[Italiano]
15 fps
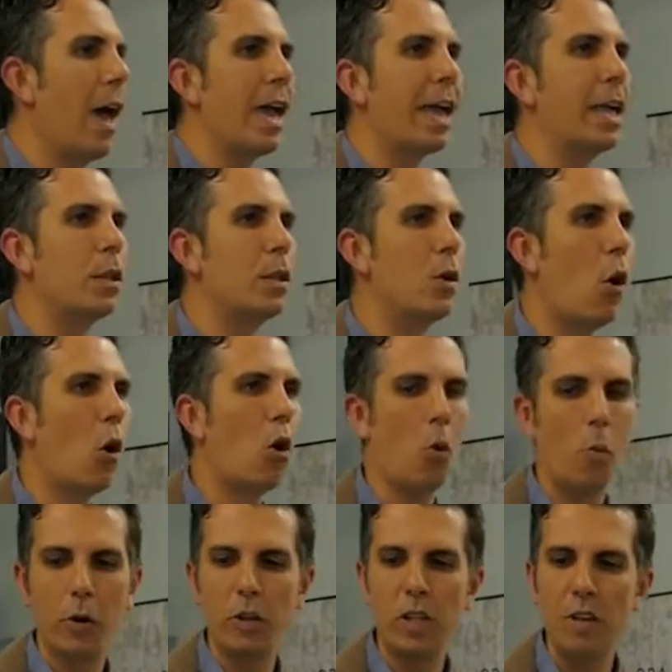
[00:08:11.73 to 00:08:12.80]
che si
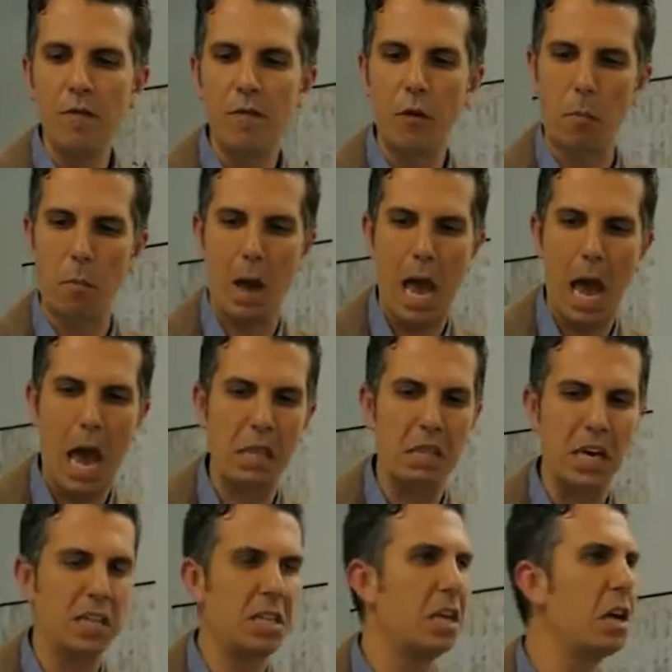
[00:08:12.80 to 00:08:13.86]
occupano di
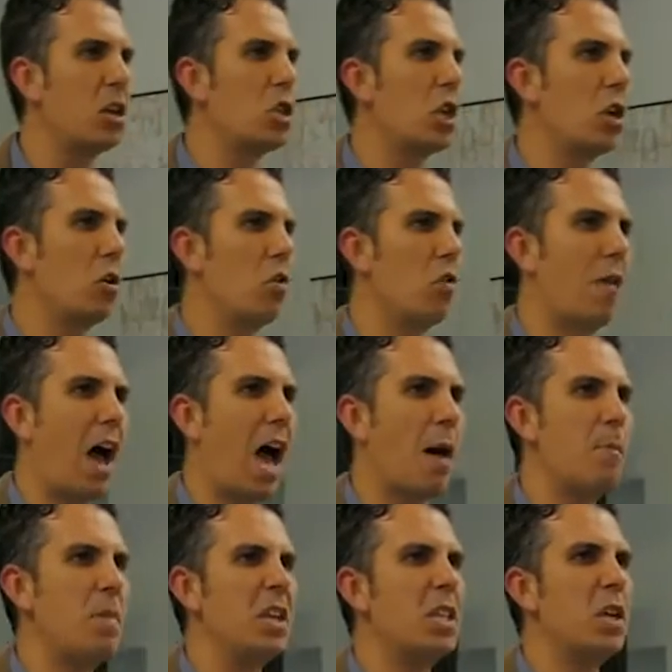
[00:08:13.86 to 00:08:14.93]
informatica, di energie
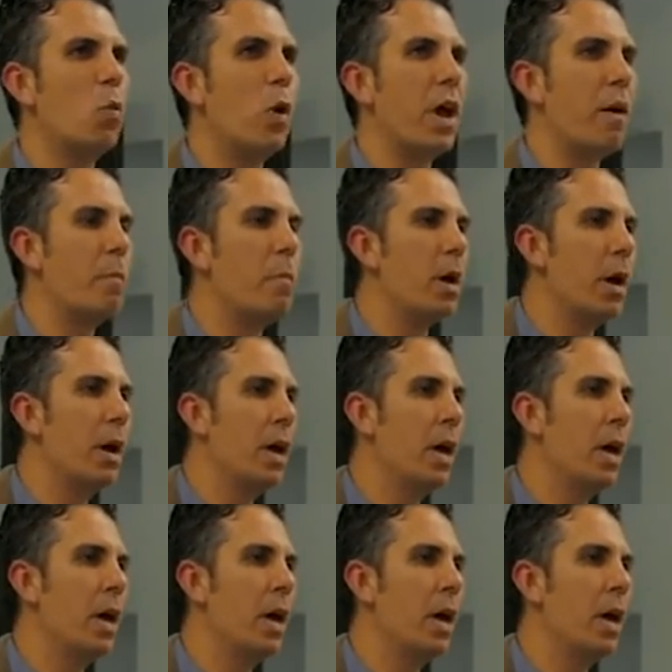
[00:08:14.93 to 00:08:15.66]
rinnovabili, di web?